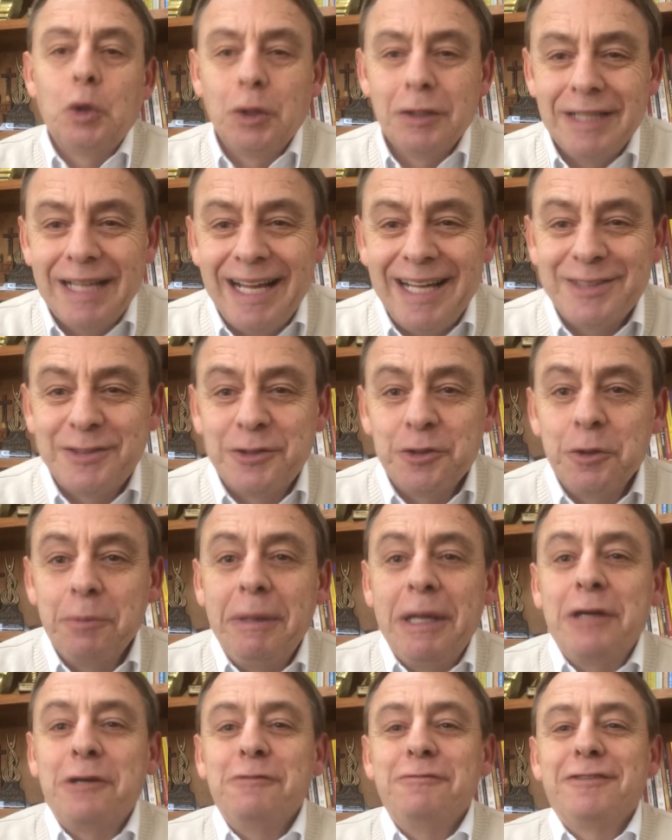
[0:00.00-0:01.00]
Olá, tudo
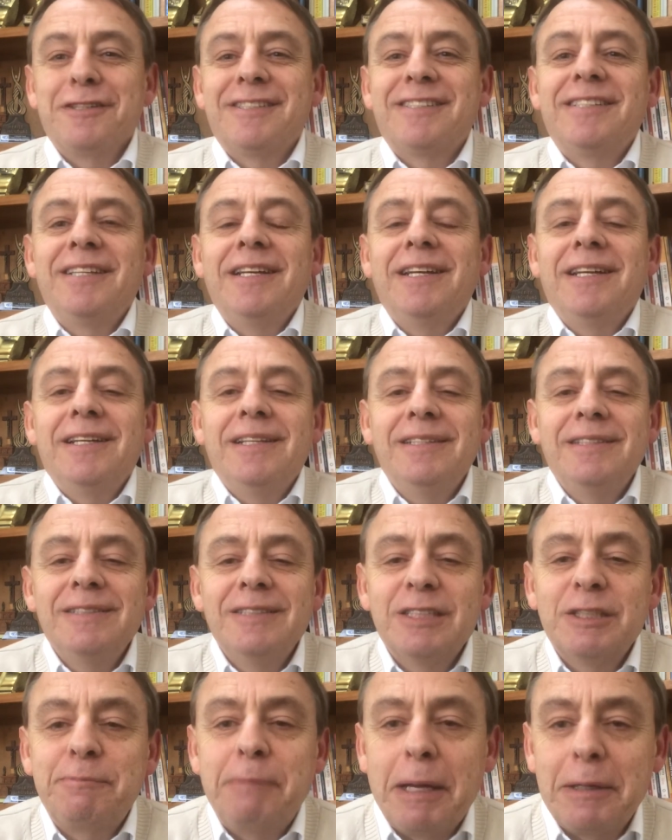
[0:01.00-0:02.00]
bem com você?
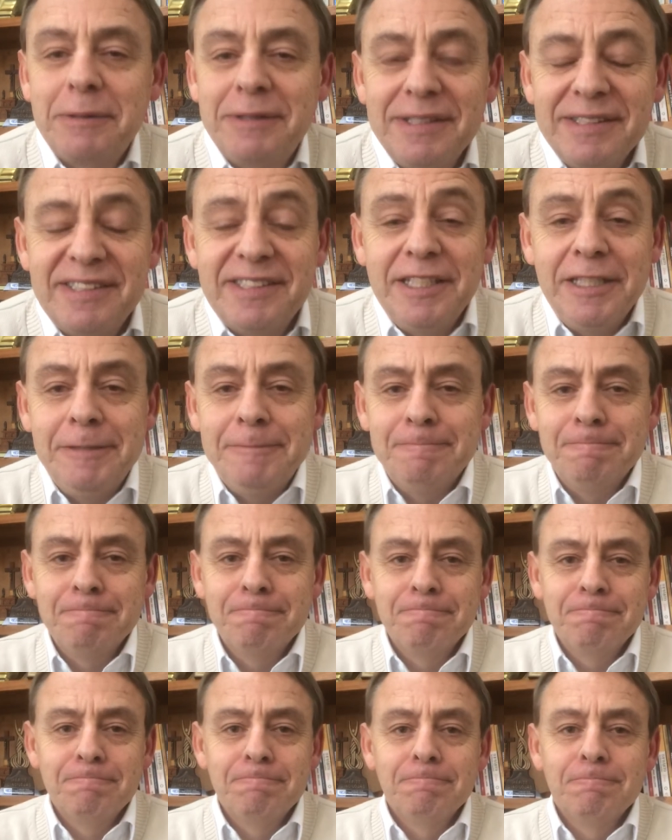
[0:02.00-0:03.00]
Espero que sim.
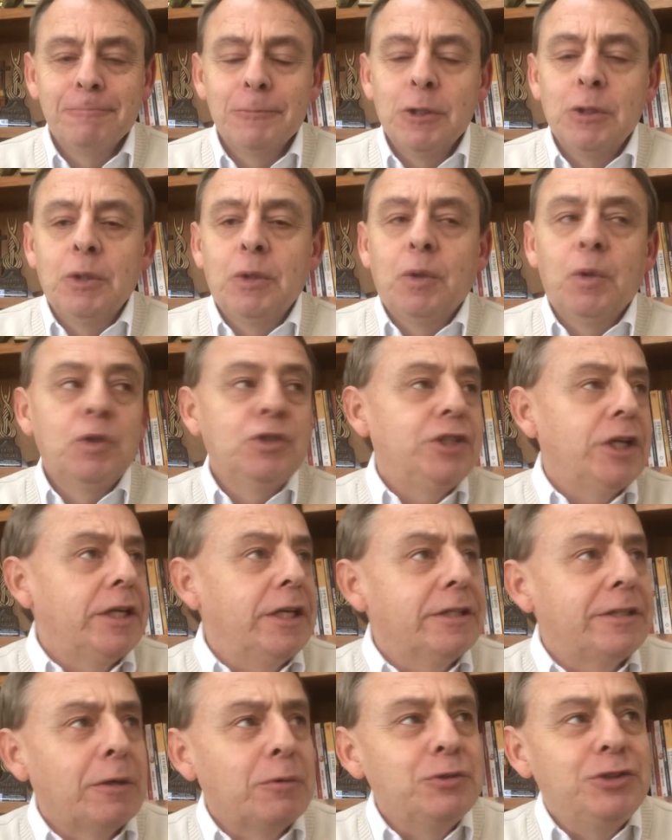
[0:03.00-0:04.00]
Hoje
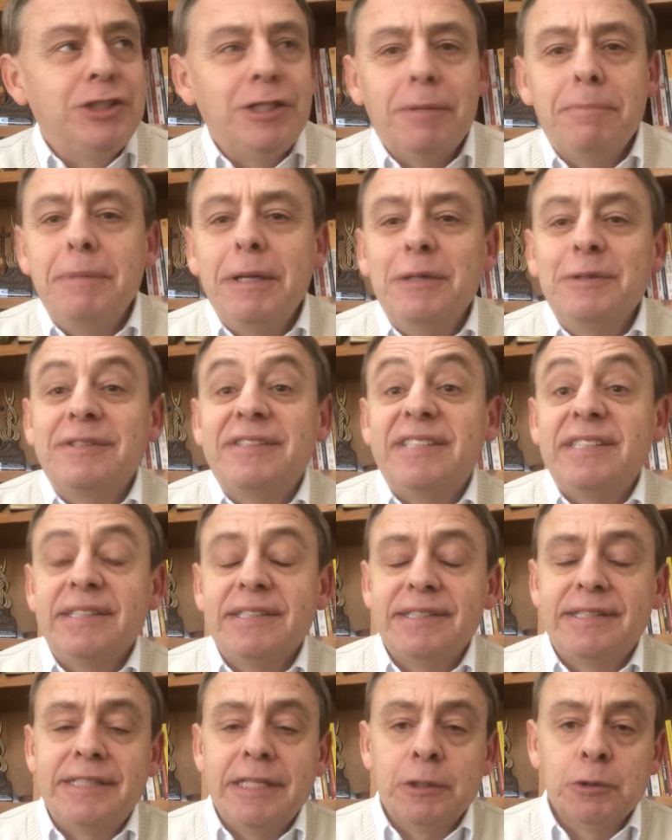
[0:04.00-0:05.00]
aqui está um dia meio
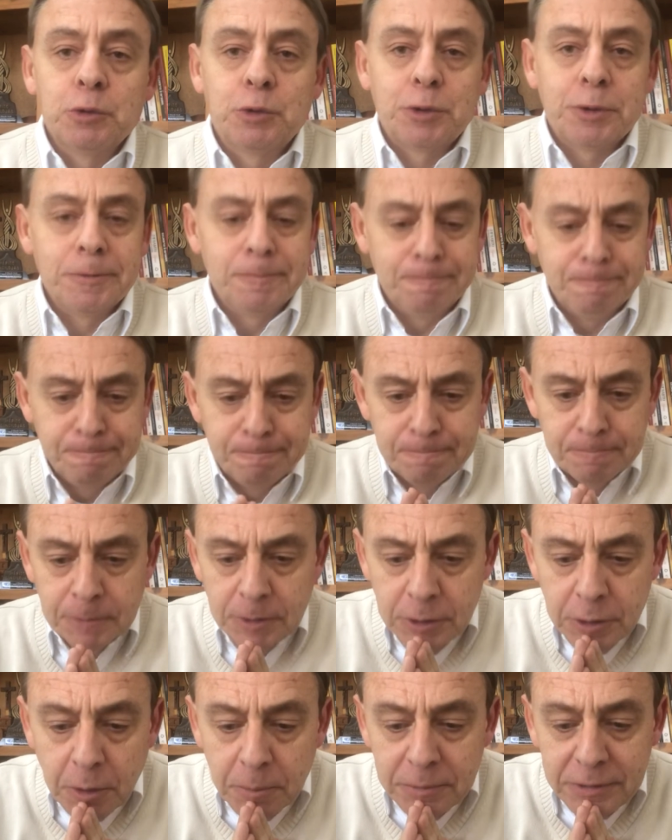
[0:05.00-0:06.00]
cinzento
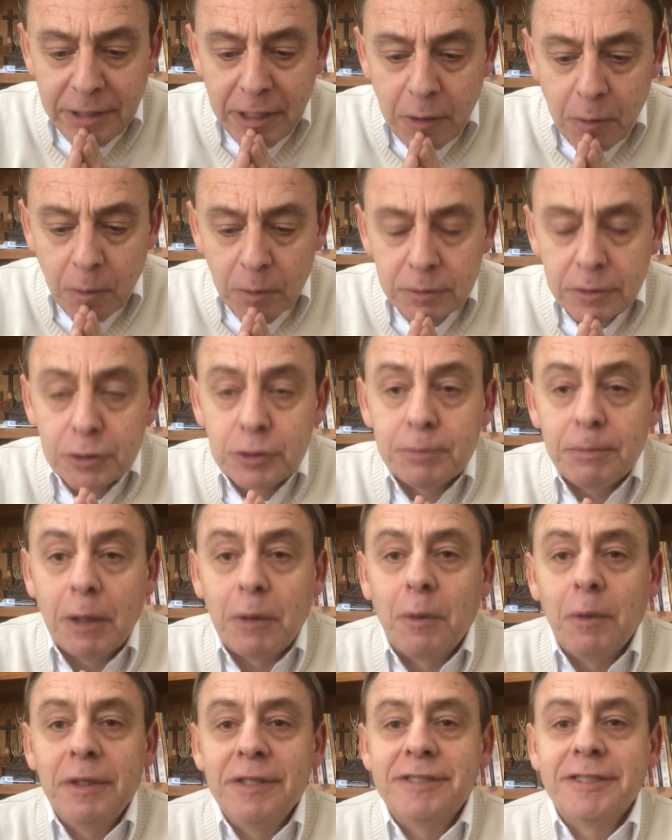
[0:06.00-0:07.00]
e eu me dei conta de uma
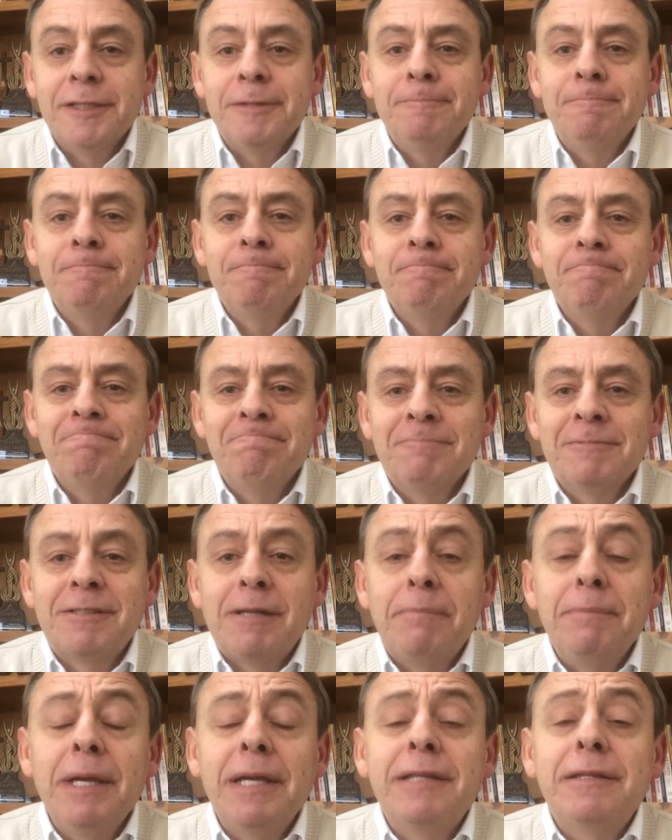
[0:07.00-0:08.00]
coisa.
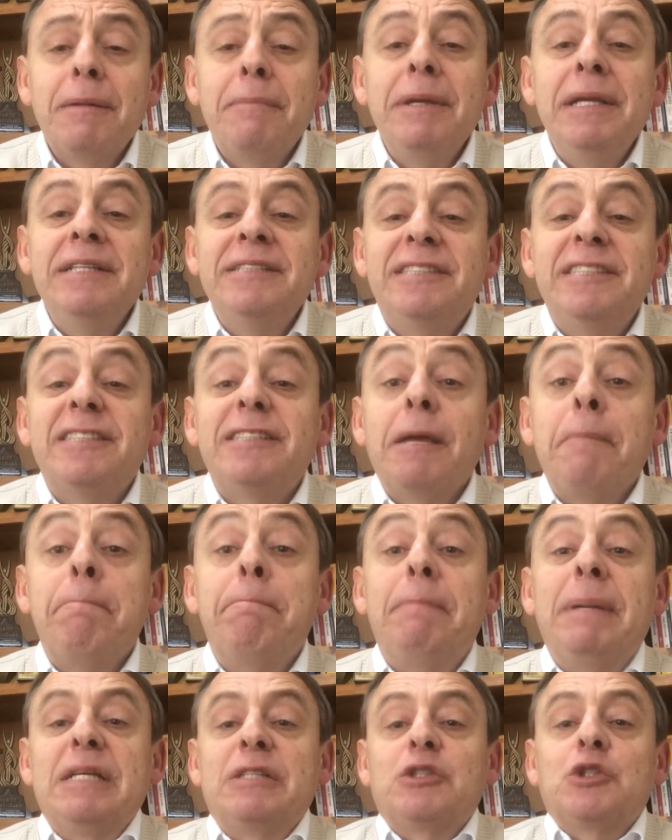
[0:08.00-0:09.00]
Sabia que também existem
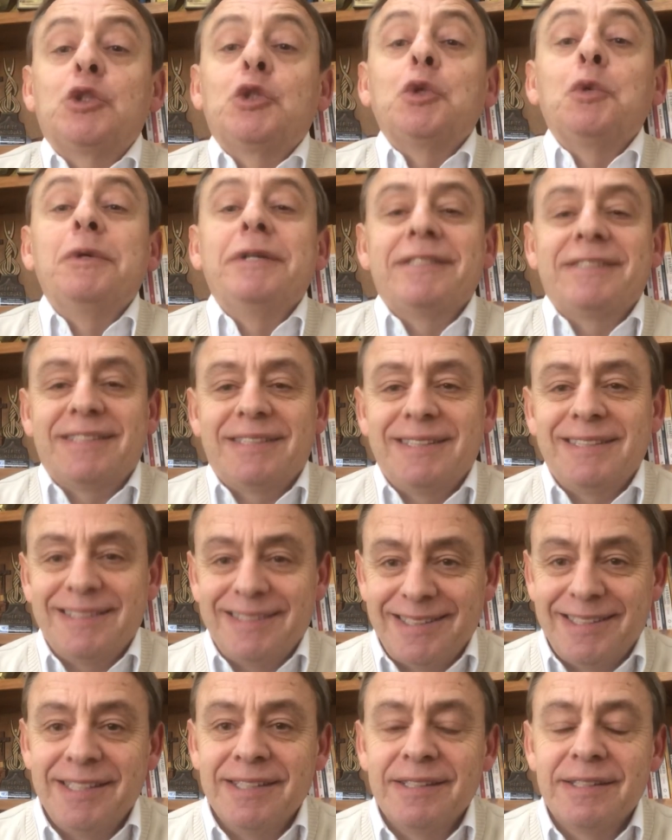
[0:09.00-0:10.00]
pessoas
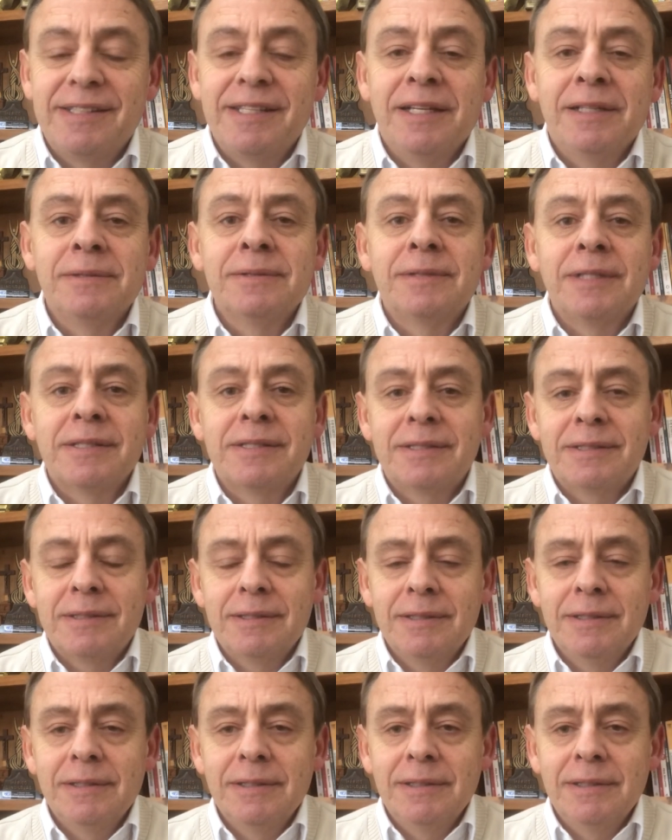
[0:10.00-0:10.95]
cinzentas?